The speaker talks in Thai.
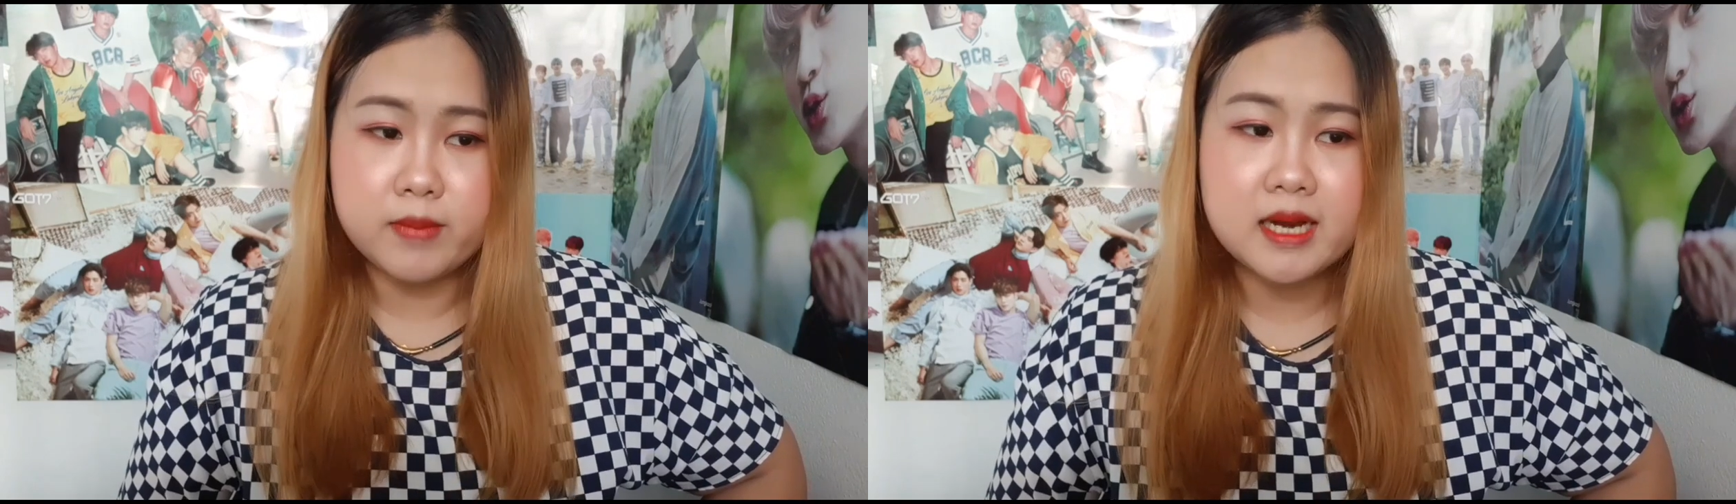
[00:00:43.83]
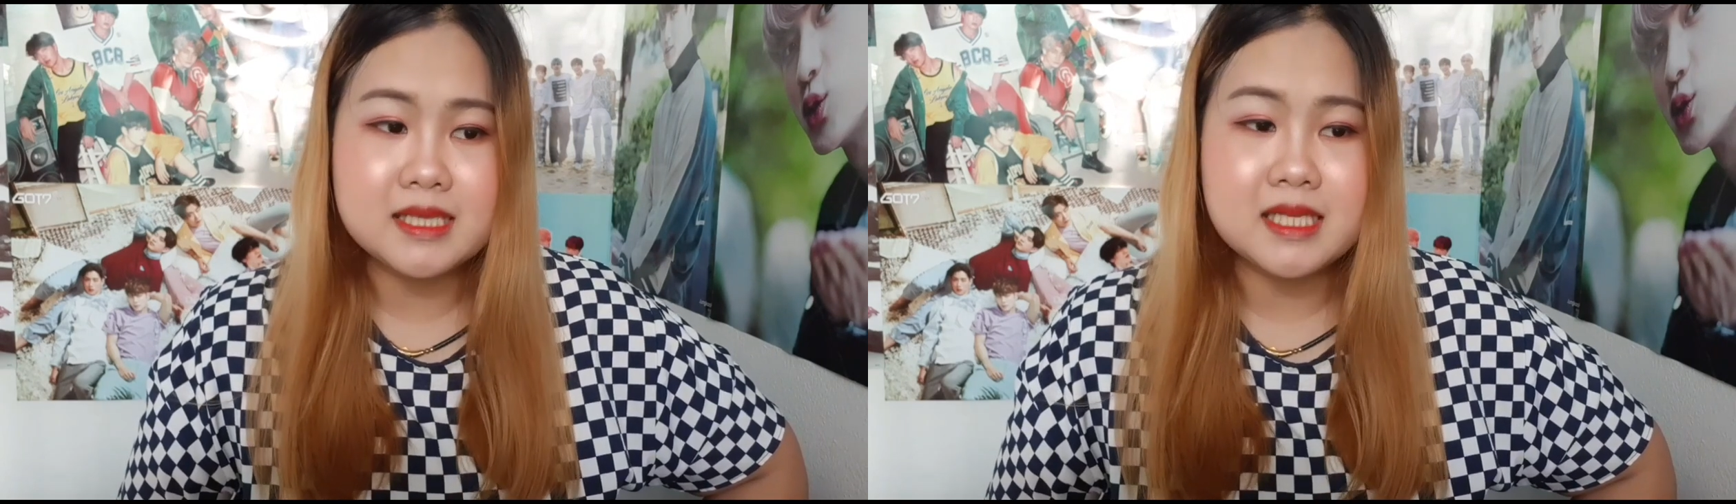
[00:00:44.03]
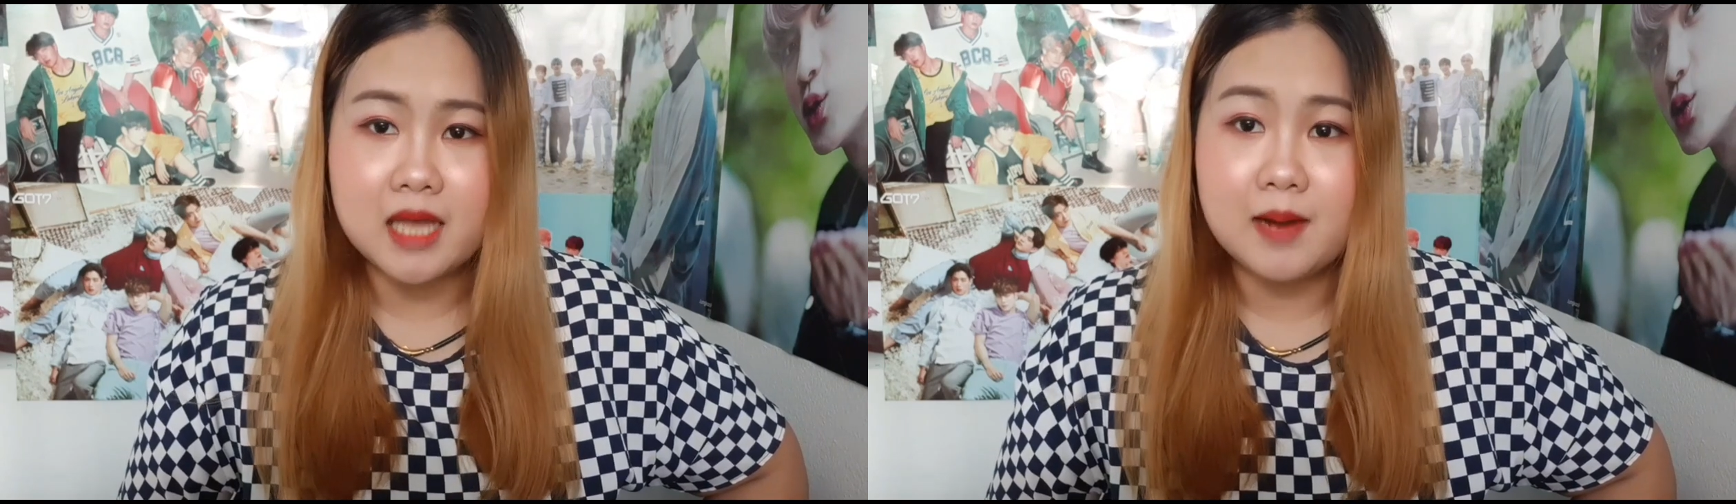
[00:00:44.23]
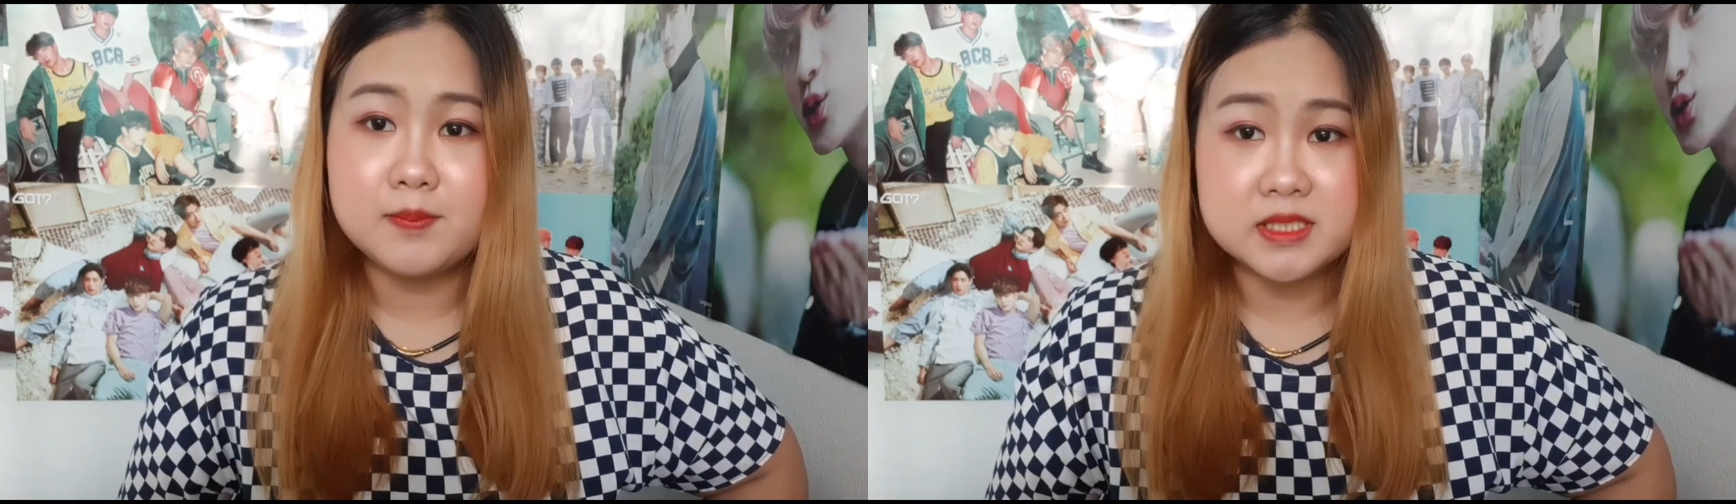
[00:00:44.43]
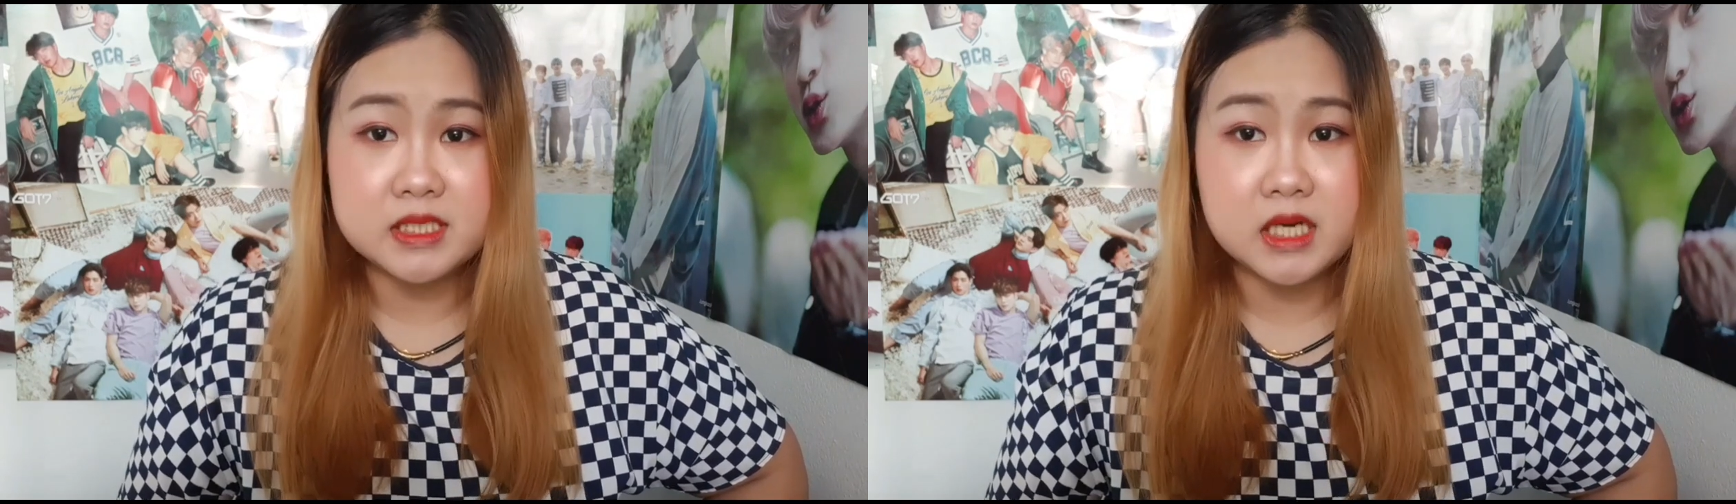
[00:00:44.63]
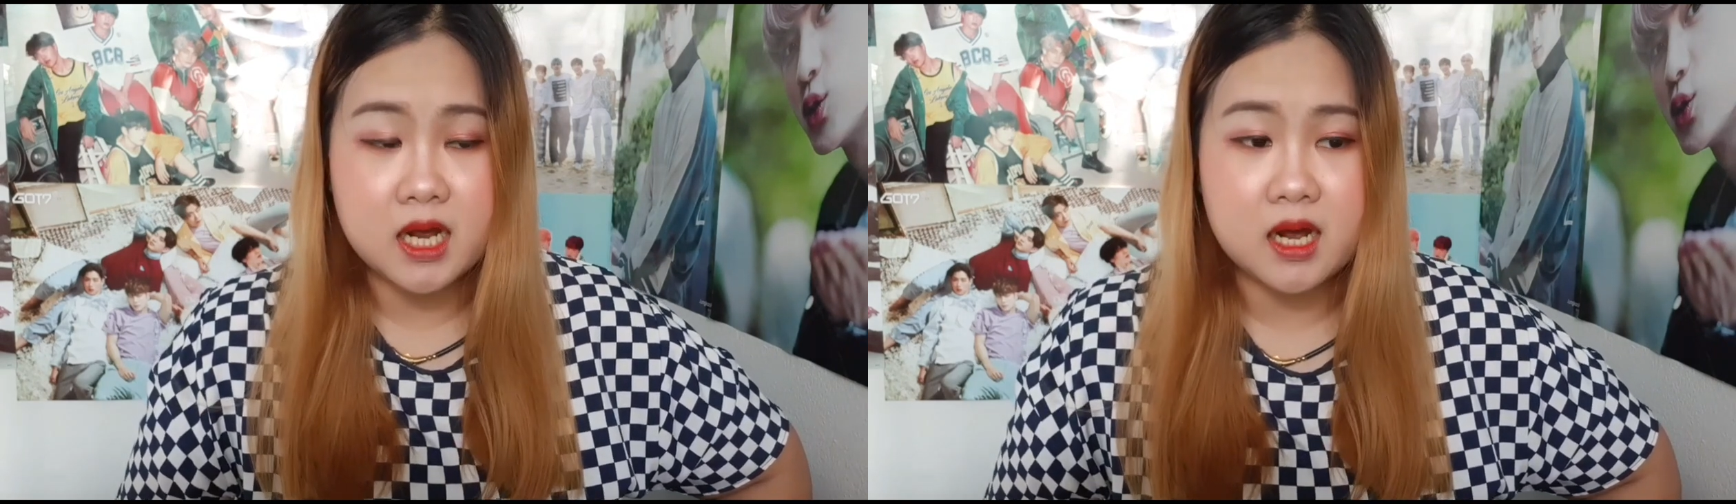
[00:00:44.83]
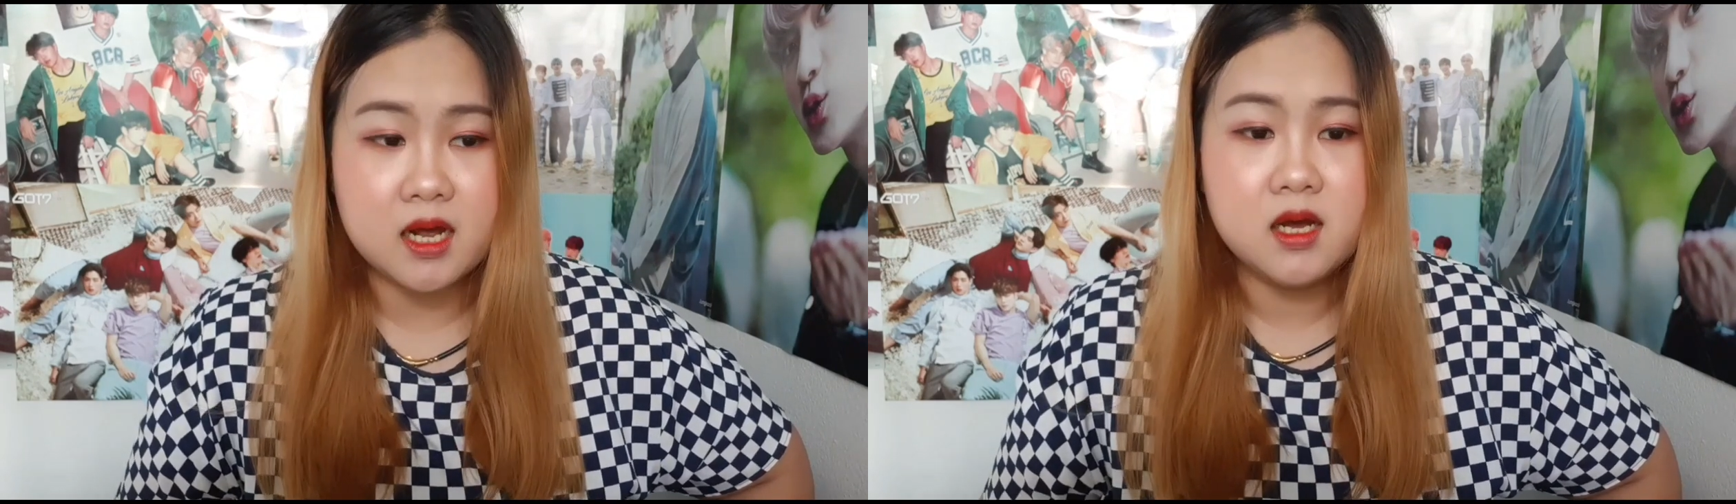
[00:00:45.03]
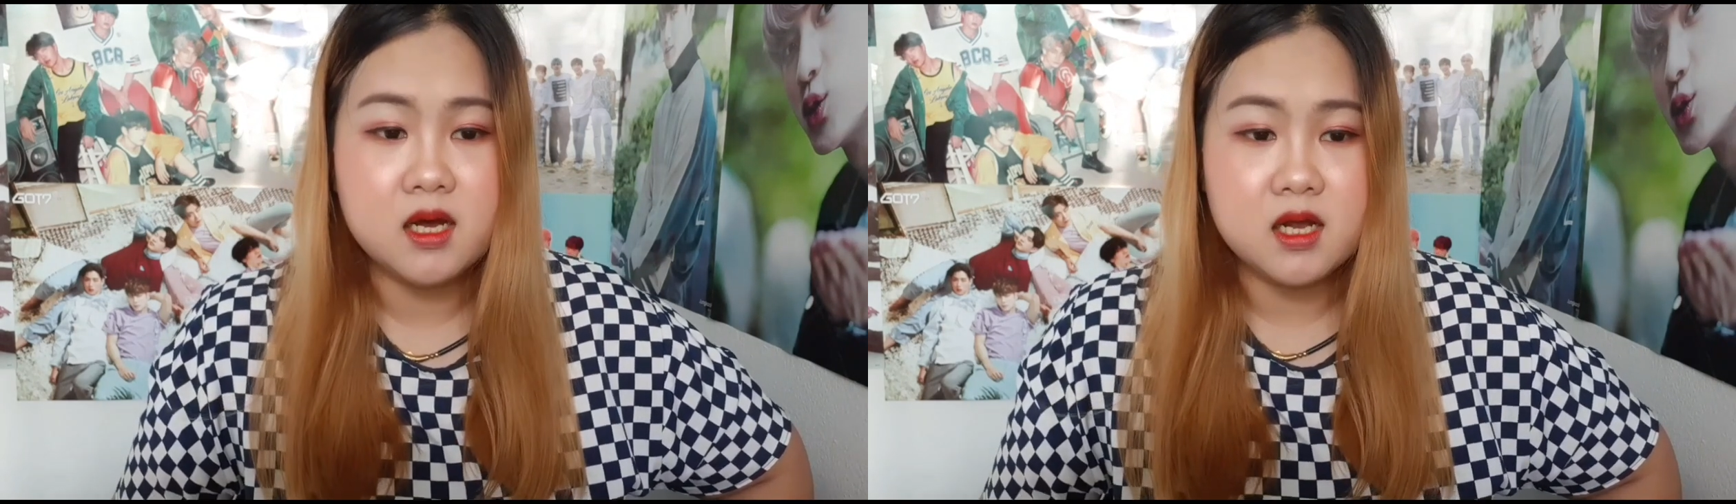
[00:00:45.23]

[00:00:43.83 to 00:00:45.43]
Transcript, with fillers: ไม่ได้ติดตามเลยนะคะ